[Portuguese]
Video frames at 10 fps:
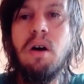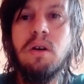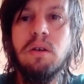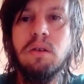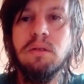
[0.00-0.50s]

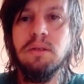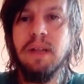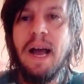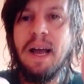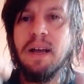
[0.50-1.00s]

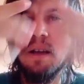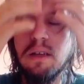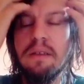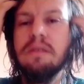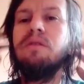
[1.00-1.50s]
Olá,
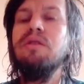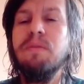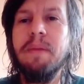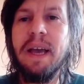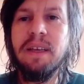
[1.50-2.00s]

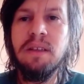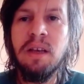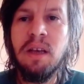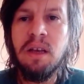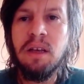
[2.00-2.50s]
tudo bem?
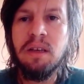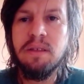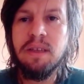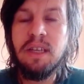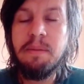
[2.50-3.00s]

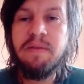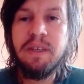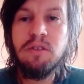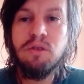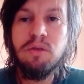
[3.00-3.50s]
Seja
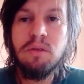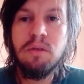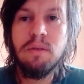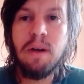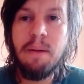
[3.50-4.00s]
bem-vindo
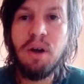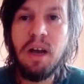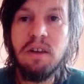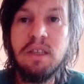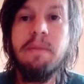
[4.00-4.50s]
ao meu
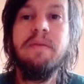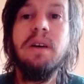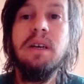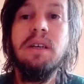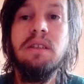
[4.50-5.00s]
canal Tempo
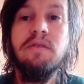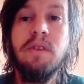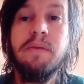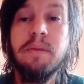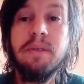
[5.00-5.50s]
Fã,
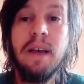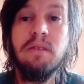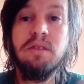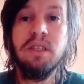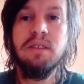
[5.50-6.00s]
Fã Filme
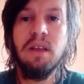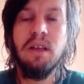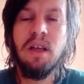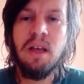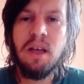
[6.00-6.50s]
Sai Notícia.
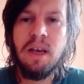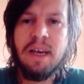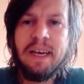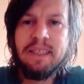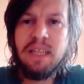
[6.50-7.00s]

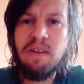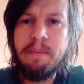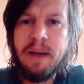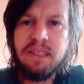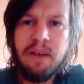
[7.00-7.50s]
Não
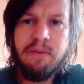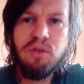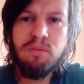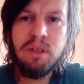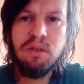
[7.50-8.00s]
vai passar
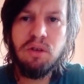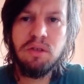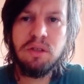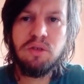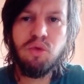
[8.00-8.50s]
filme
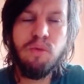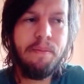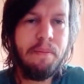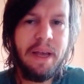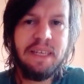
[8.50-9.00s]
no
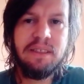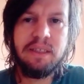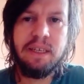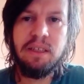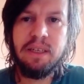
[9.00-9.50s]
Super
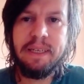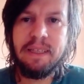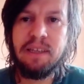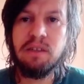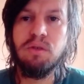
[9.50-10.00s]
Cine
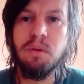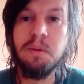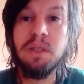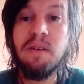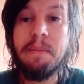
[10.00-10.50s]
na né, de
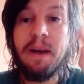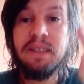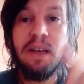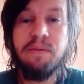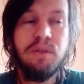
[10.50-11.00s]
Globo, não vai
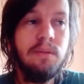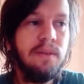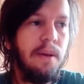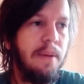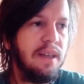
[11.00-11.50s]
passar
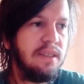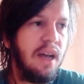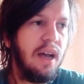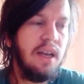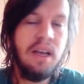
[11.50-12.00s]
filme, vai
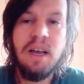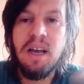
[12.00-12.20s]
passar